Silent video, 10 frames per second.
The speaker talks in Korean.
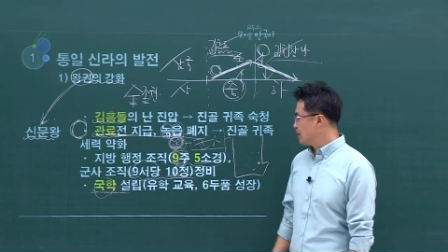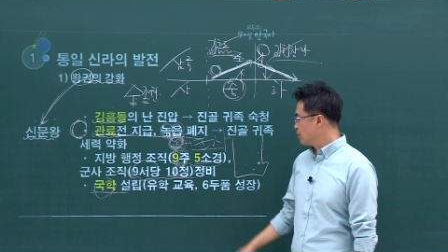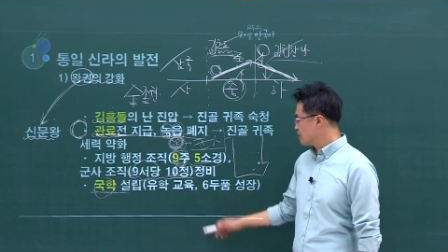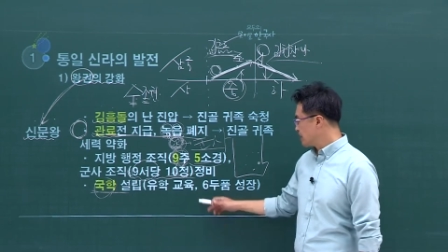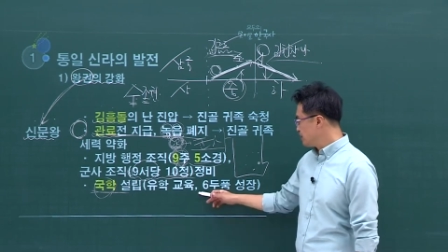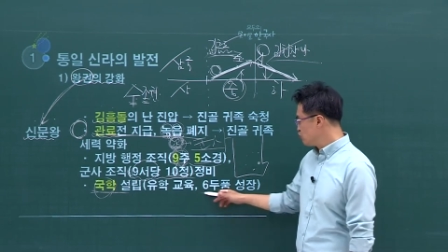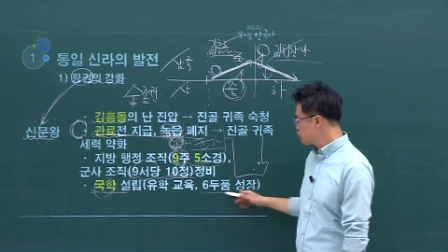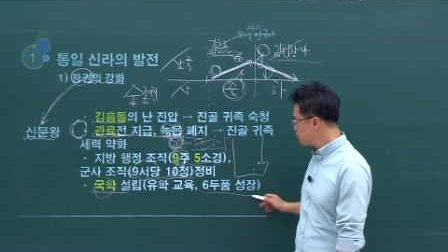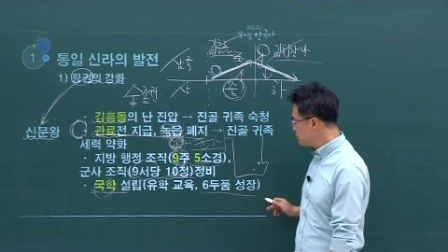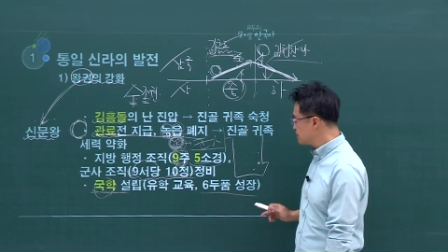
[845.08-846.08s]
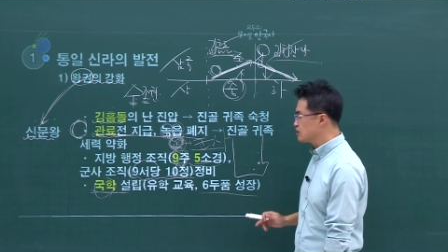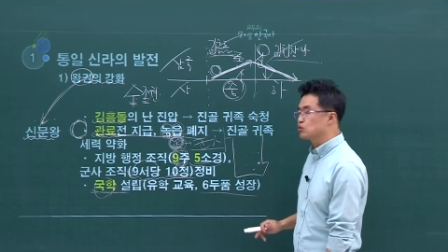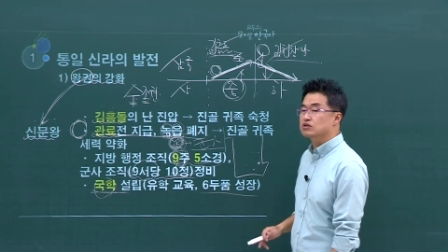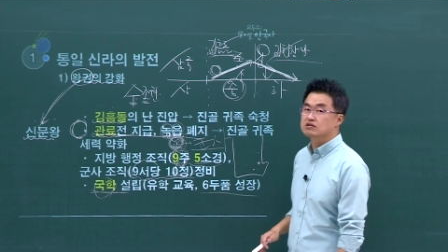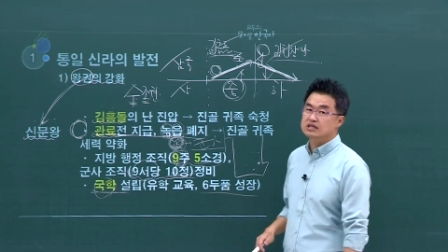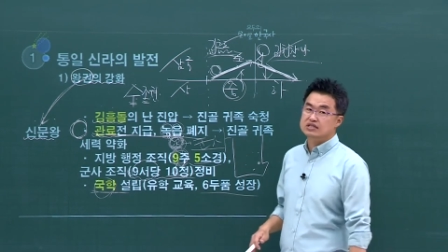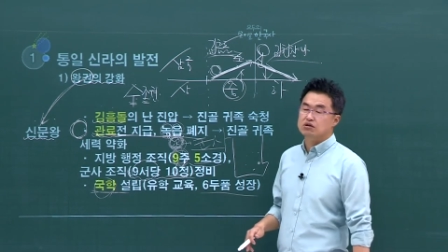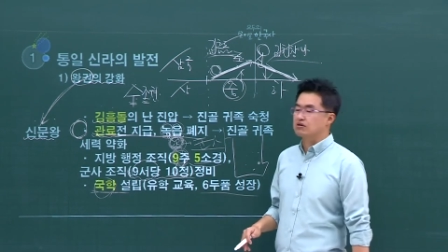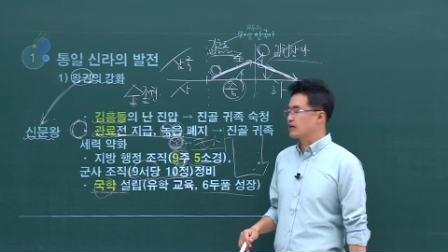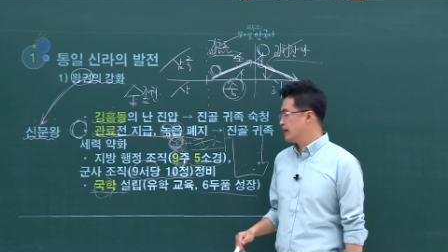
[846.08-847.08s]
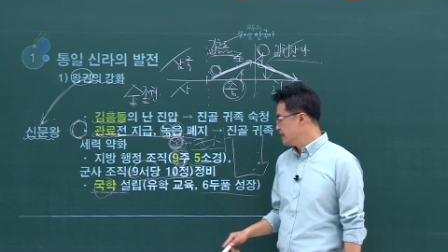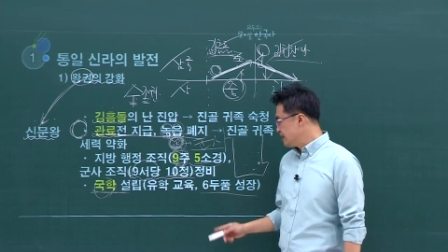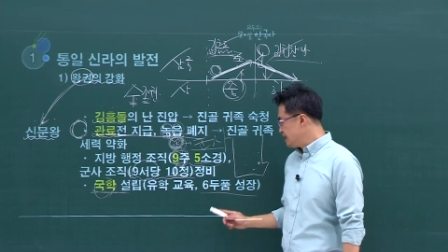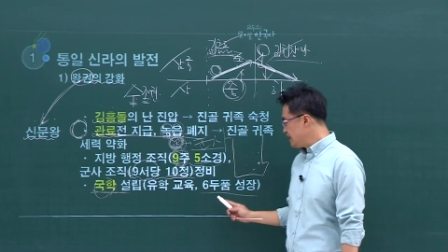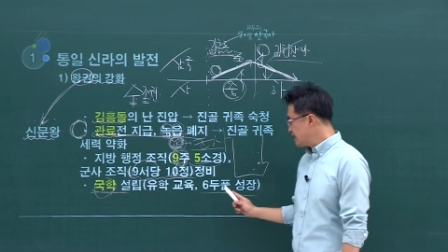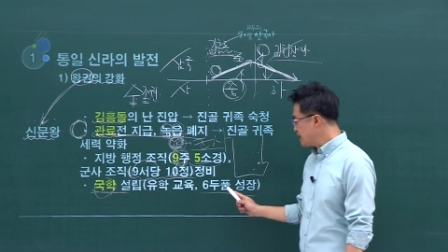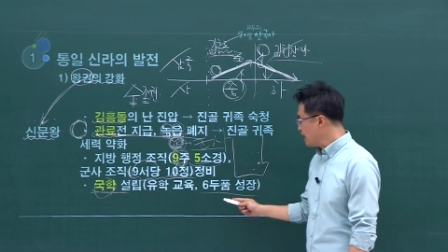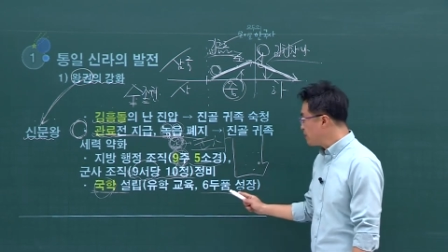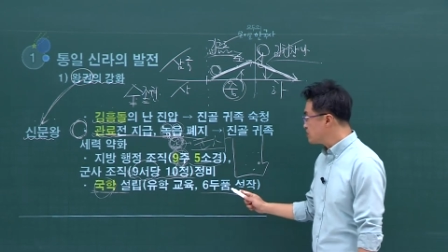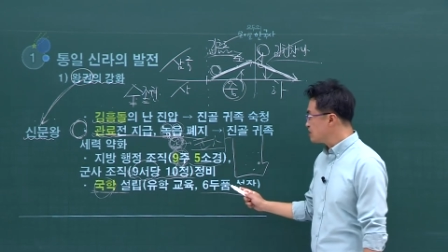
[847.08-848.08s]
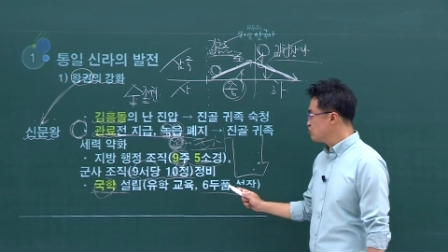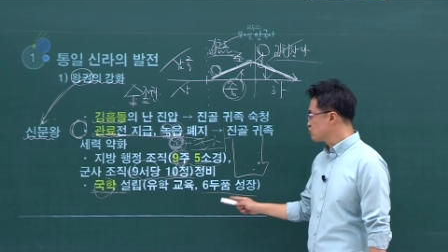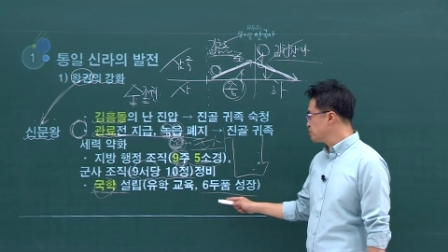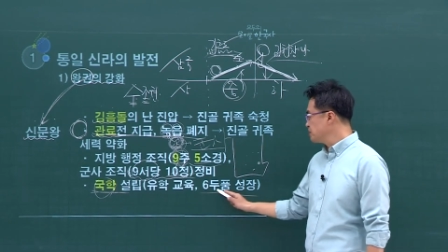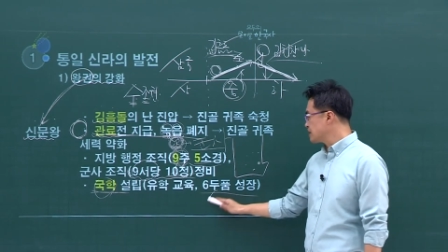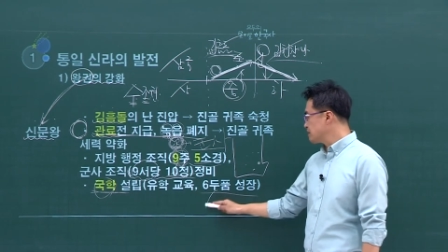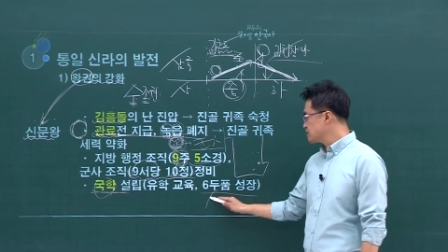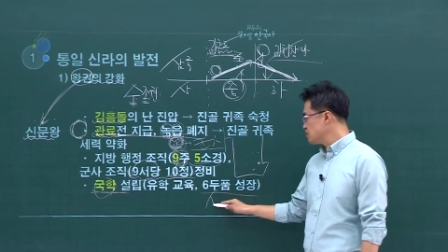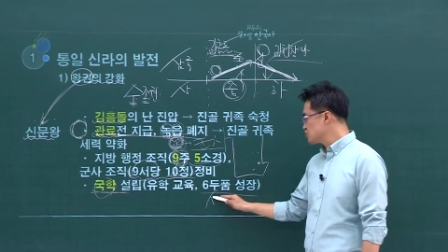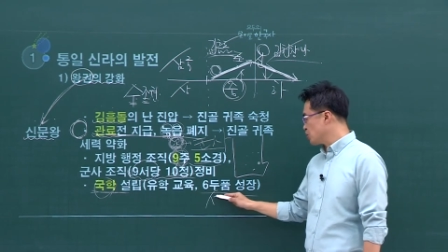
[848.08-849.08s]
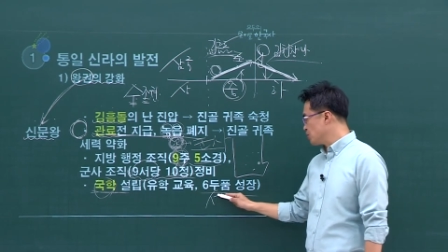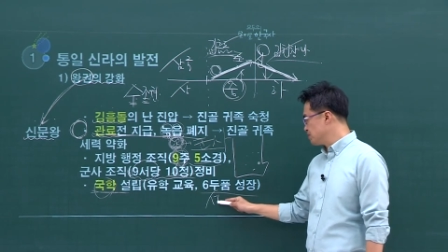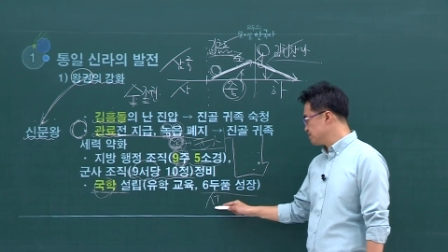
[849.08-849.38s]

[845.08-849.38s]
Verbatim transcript: 있고 그 다음에 육두품들을 또 성장시키고 있더라. 이때 대표적인 육두품이 있다면 설총.